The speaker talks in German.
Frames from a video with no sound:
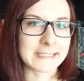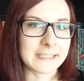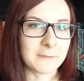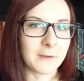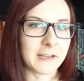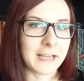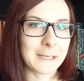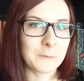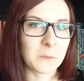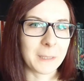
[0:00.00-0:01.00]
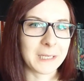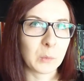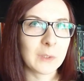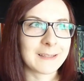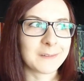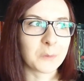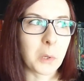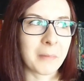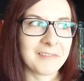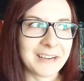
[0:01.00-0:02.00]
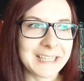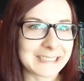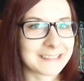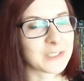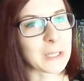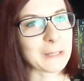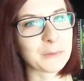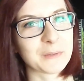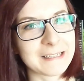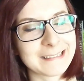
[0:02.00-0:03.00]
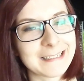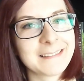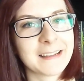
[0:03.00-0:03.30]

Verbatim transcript: Das war entweder mein Geburtstags- oder mein Weihnachtsgeschenk von Ferstan.